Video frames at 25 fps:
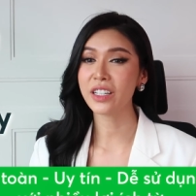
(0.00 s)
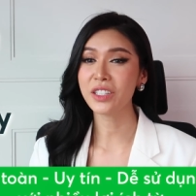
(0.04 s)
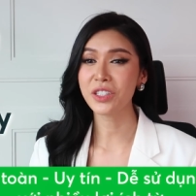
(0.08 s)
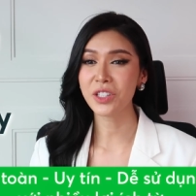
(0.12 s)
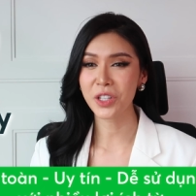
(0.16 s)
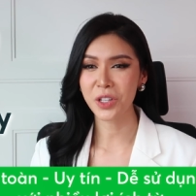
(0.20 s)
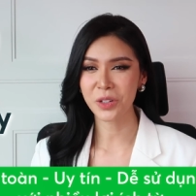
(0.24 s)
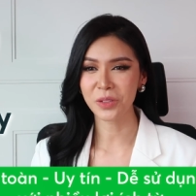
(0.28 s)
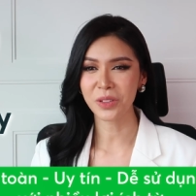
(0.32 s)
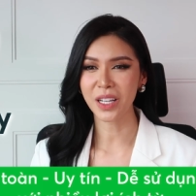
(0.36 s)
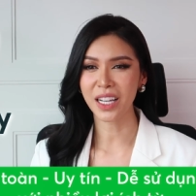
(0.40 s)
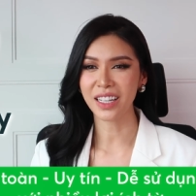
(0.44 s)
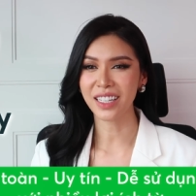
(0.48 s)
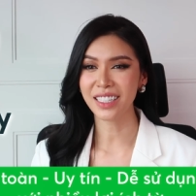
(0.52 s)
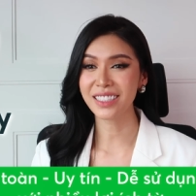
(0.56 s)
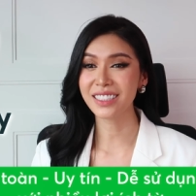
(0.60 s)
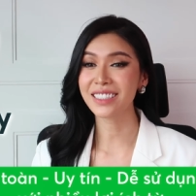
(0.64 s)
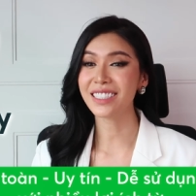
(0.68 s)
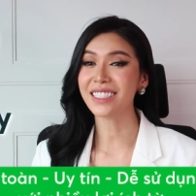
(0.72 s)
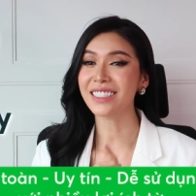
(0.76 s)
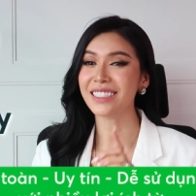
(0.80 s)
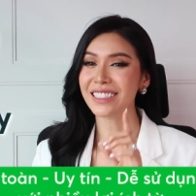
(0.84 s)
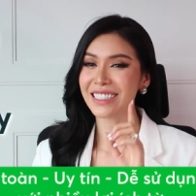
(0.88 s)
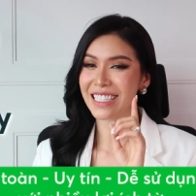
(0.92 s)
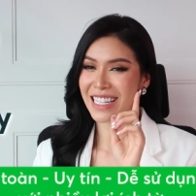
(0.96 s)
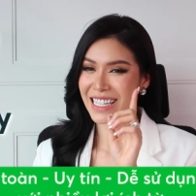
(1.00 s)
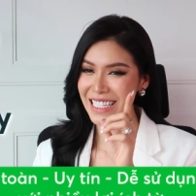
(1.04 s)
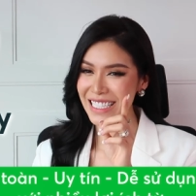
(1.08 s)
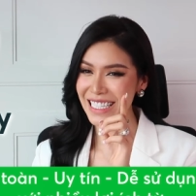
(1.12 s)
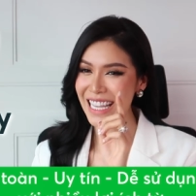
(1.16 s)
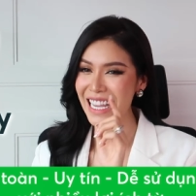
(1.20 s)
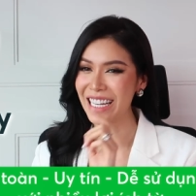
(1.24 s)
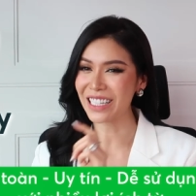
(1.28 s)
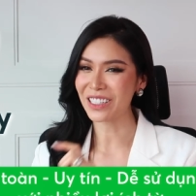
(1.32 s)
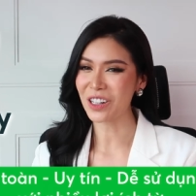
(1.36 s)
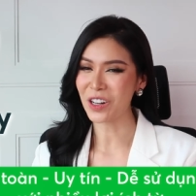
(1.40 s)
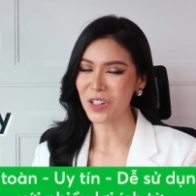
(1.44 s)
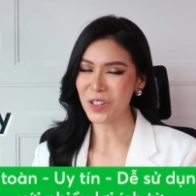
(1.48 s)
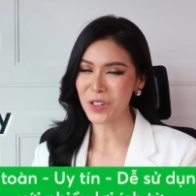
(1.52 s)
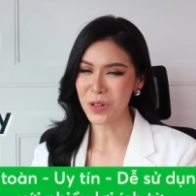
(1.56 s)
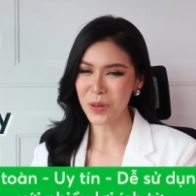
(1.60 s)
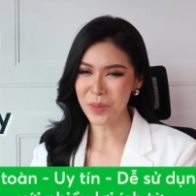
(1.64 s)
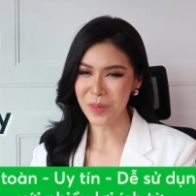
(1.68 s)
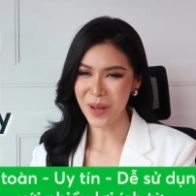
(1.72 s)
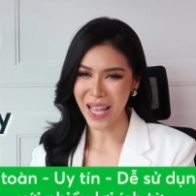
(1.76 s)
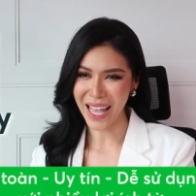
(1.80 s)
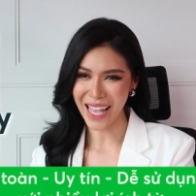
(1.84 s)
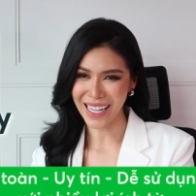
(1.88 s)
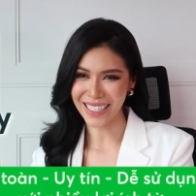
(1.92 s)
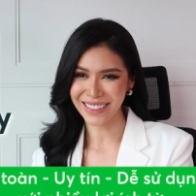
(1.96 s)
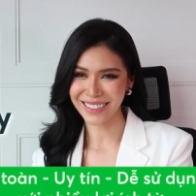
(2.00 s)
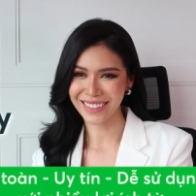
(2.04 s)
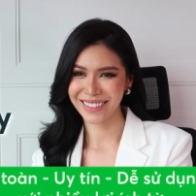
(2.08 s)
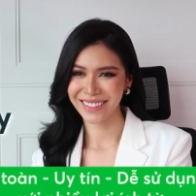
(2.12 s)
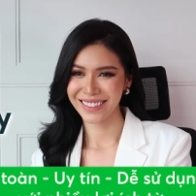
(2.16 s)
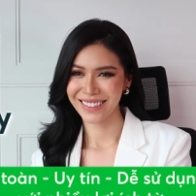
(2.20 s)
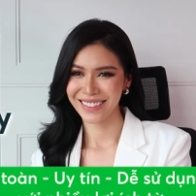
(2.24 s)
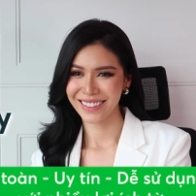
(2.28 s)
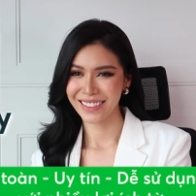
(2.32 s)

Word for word: nhiều lợi ích từ tiền nhàn rỗi của bạn